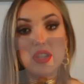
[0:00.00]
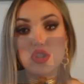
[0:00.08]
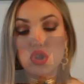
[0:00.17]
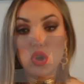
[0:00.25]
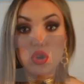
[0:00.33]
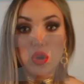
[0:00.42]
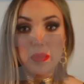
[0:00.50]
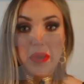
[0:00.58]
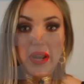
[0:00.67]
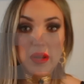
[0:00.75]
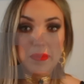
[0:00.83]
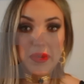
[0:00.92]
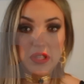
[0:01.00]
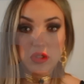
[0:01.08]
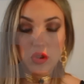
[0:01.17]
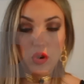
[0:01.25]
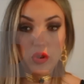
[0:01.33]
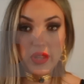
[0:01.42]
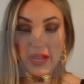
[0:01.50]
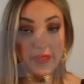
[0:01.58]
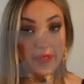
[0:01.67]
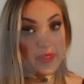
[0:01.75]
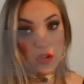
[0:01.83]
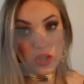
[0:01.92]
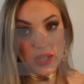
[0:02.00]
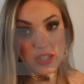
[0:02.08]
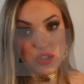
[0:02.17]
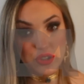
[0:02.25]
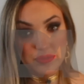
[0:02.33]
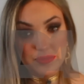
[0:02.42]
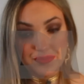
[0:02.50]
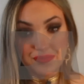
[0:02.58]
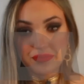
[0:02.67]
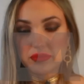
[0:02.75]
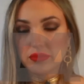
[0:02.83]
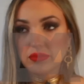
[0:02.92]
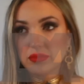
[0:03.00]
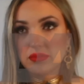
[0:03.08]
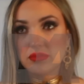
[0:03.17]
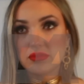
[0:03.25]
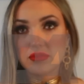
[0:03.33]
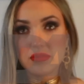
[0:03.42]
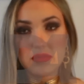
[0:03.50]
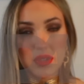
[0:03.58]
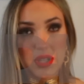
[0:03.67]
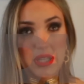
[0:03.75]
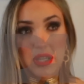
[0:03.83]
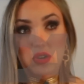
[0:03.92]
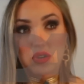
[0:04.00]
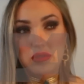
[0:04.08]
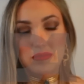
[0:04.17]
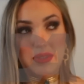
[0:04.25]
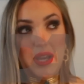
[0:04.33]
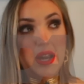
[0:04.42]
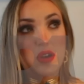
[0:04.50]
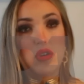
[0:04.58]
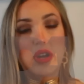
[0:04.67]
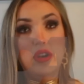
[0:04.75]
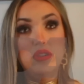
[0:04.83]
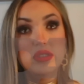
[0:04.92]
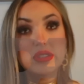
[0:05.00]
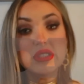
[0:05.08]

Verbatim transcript: yo no me arrepiento de nada de lo que he hecho. Quiero dejarlo claro.